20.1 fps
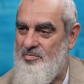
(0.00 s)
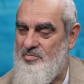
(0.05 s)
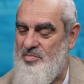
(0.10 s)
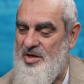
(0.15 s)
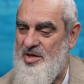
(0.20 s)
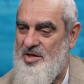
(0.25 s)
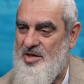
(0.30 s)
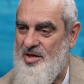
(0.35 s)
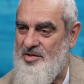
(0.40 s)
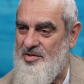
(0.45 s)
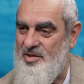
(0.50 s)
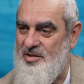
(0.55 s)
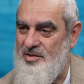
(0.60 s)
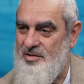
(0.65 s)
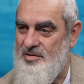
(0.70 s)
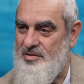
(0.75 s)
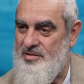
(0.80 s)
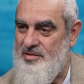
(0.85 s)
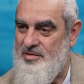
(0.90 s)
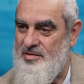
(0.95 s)
Bir
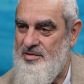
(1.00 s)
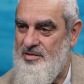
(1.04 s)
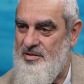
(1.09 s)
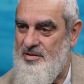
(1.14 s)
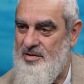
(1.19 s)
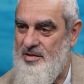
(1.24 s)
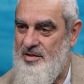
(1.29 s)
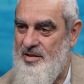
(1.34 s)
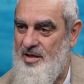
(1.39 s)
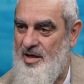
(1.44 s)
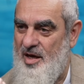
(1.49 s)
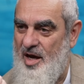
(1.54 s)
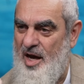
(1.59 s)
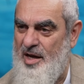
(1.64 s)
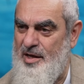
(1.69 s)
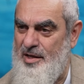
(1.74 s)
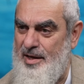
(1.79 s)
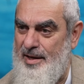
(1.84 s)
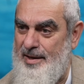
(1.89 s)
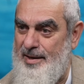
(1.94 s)
kadın
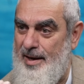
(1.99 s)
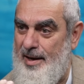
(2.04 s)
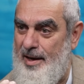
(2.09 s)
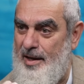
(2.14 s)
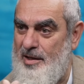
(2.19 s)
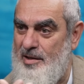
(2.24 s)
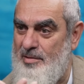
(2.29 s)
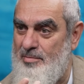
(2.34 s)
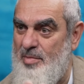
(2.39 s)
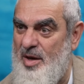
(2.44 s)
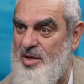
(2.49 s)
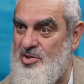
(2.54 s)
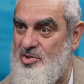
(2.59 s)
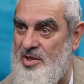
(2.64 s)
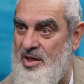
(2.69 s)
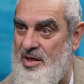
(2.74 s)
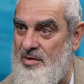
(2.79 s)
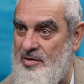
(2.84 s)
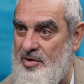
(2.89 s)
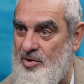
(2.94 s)
anneni al
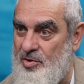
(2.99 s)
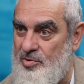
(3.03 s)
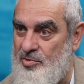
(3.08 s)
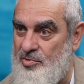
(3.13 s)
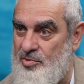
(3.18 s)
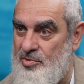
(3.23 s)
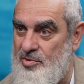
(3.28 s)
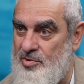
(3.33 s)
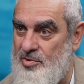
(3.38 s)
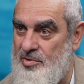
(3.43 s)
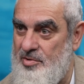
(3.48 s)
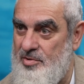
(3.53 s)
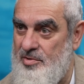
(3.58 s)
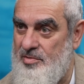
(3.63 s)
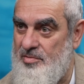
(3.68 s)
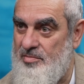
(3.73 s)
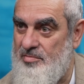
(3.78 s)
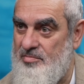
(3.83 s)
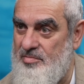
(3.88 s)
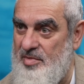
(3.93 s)
başka eve götür.
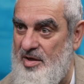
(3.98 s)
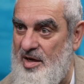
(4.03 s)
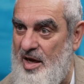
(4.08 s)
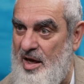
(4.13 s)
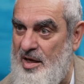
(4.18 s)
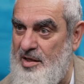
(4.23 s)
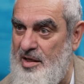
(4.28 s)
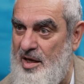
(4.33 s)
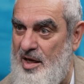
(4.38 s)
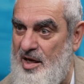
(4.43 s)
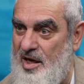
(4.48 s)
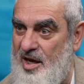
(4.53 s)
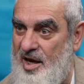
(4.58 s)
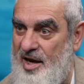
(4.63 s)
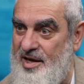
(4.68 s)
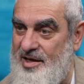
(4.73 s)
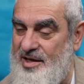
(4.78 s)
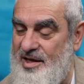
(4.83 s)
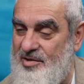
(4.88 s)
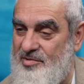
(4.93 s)
Ben annenle
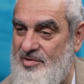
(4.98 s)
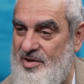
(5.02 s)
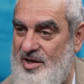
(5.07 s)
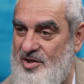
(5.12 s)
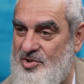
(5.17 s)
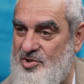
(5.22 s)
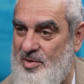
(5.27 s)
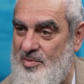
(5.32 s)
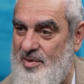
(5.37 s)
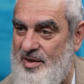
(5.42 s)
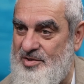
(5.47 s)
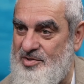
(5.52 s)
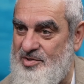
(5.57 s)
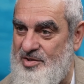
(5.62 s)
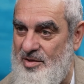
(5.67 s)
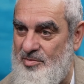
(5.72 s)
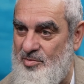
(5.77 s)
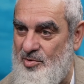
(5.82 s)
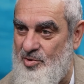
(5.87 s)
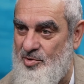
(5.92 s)
aynı evde yaşamak
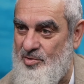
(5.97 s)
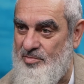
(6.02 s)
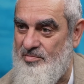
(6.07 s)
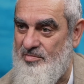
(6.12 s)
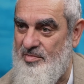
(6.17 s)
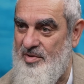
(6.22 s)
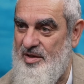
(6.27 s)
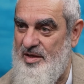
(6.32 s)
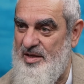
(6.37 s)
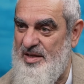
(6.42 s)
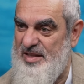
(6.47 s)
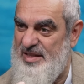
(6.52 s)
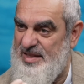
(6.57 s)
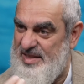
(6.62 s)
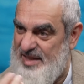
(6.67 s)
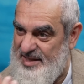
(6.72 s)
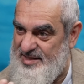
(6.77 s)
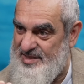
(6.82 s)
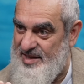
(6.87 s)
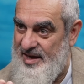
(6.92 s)
istemiyorum
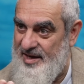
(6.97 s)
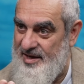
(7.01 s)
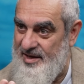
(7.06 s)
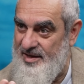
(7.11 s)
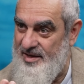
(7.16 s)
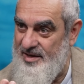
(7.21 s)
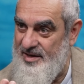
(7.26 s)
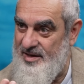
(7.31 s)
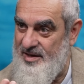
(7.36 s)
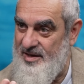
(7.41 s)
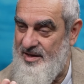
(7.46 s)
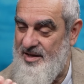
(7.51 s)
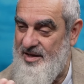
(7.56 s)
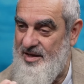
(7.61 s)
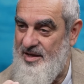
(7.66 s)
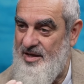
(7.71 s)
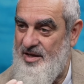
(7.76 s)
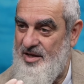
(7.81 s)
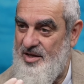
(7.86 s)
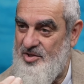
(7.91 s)
dese
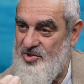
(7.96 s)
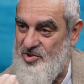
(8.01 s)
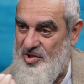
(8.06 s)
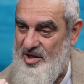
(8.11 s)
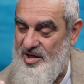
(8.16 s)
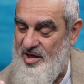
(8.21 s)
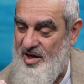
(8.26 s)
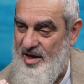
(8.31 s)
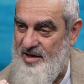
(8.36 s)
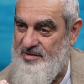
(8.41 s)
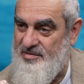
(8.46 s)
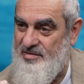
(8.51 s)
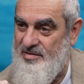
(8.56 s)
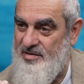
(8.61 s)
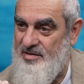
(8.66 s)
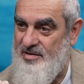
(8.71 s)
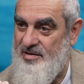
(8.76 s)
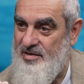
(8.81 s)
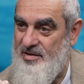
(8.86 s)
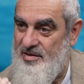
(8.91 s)
şeriat
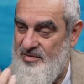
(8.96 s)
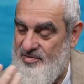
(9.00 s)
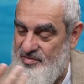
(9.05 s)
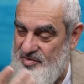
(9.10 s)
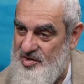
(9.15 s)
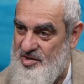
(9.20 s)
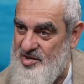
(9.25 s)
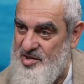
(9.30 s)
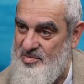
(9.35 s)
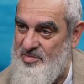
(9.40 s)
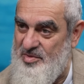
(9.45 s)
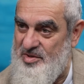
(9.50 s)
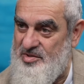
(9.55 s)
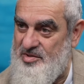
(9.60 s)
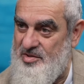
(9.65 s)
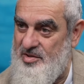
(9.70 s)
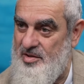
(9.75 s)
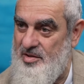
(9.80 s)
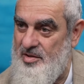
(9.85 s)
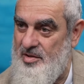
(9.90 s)

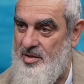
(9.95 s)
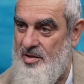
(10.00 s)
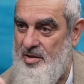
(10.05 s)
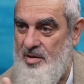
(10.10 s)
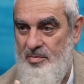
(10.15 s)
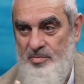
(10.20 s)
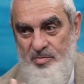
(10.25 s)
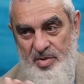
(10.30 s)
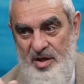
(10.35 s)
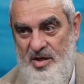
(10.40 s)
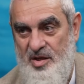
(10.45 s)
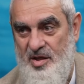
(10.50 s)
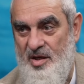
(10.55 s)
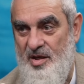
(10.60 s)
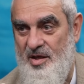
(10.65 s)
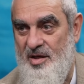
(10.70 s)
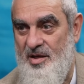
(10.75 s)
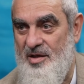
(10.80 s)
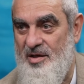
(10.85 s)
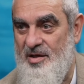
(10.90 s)
fıkhımız peki